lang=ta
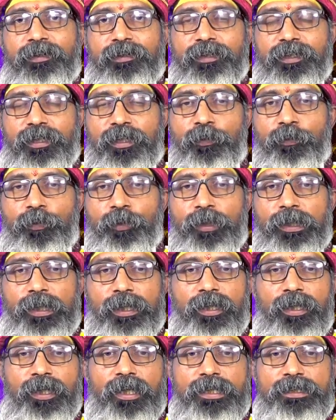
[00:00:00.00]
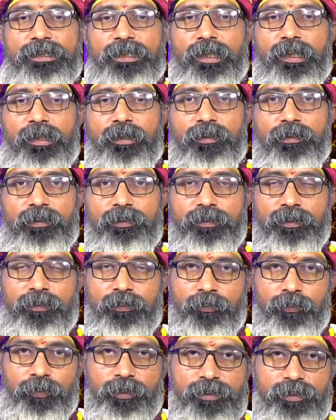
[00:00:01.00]
அதனால் உங்களோட எல்லா சங்கடங்களையும்
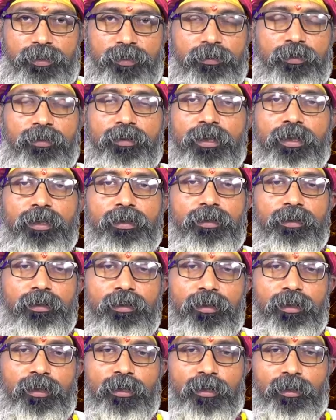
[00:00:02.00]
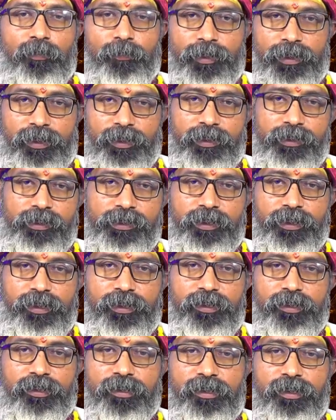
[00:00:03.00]
தீர்க்கக்கூடிய சதுர்த்தி பதினஞ்சு
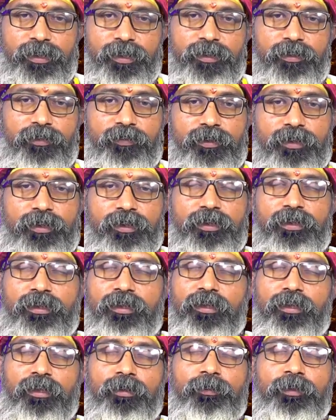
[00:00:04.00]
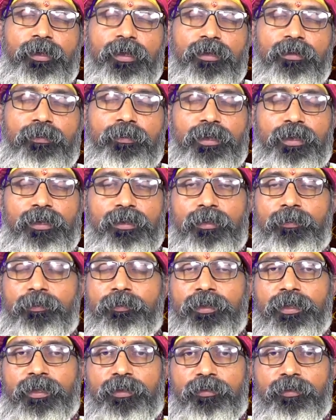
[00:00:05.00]
எட்டு ரெண்டாயிரத்தி இருபத்தி ரெண்டு திங்கக்கிழமை வருது
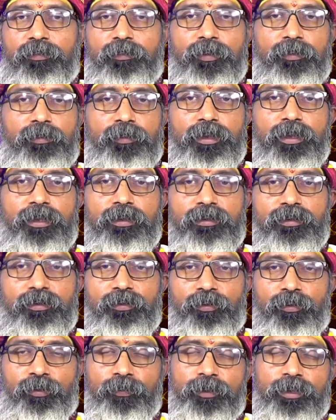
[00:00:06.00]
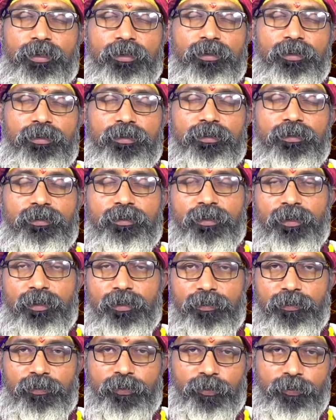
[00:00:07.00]
மறக்காமல் விநாயகர் வழிபாடு பண்ணி குடும்பத்தில்
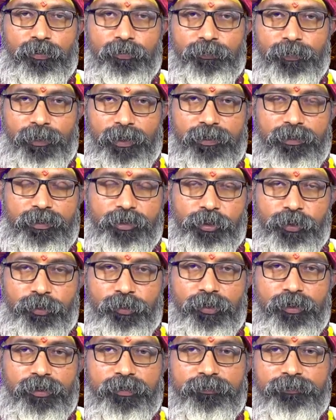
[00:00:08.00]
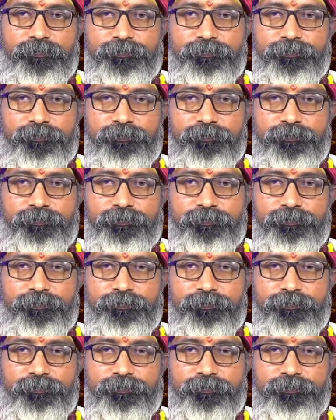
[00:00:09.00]
நல்லது நடக்கும்னு பிரார்த்திச்சுக்கோங்க